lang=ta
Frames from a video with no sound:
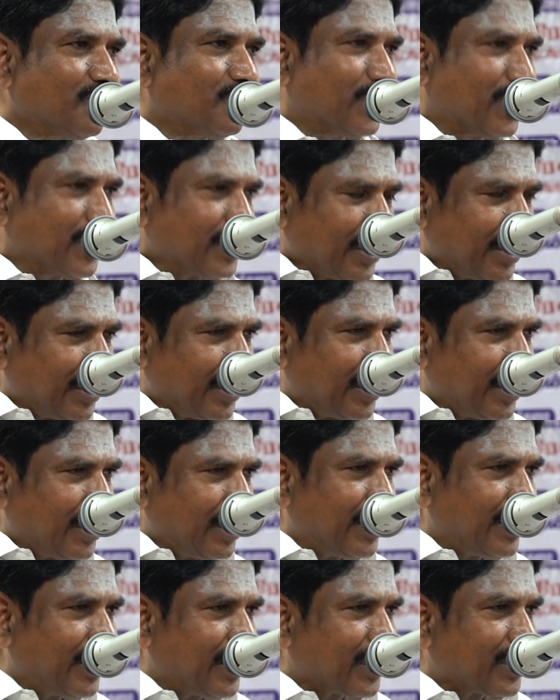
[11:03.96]
மத
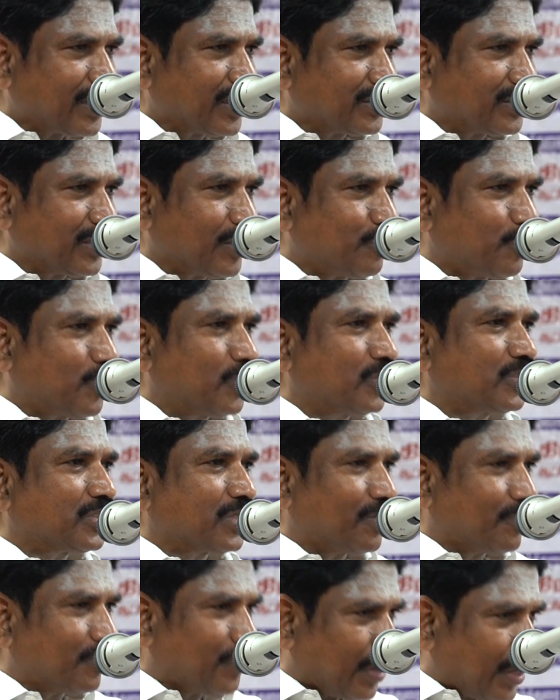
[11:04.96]
நல்லிணக்கத்தை போற்ற
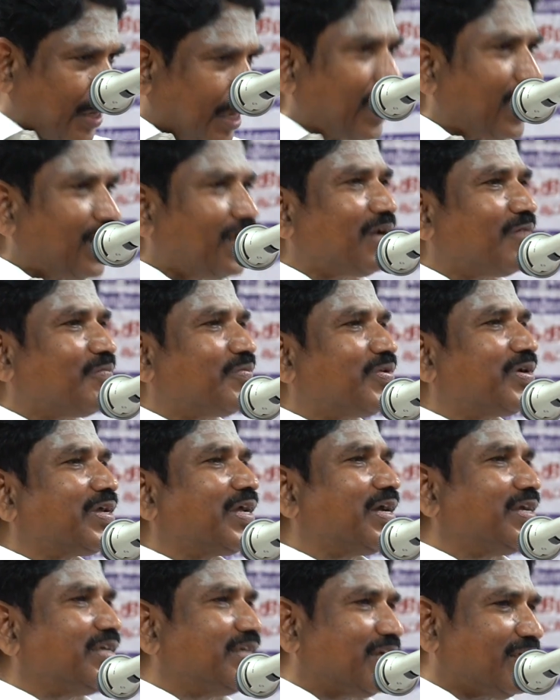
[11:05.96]
மகான் நம்முடைய
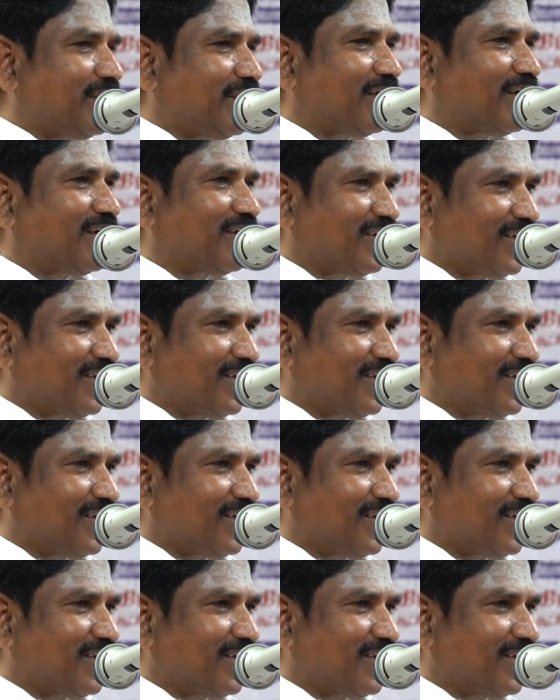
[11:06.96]
ஐயா தான்